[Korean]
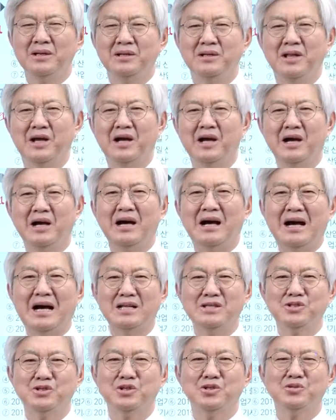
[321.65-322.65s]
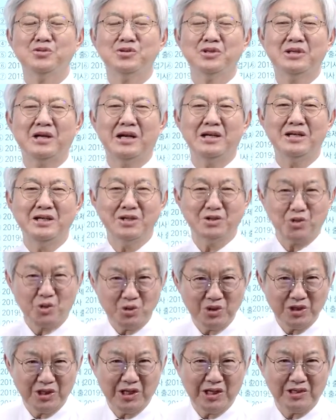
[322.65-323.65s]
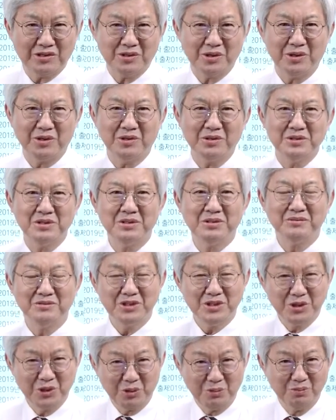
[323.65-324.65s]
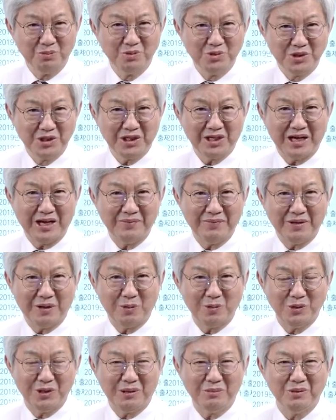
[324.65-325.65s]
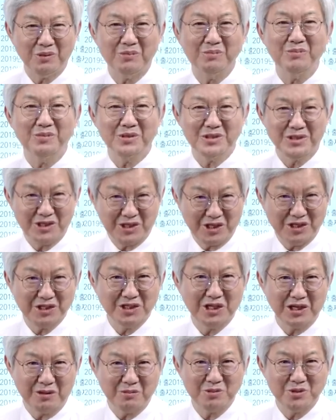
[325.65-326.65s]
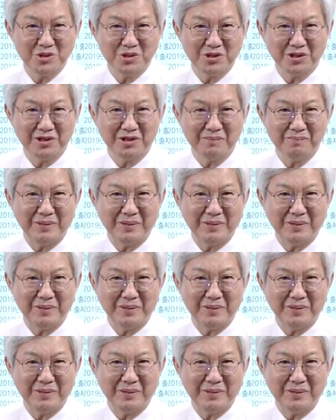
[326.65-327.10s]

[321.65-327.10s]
내가 안전관리 조직에서 시험 문제가 안 나온다면 제가 책임을 질게요.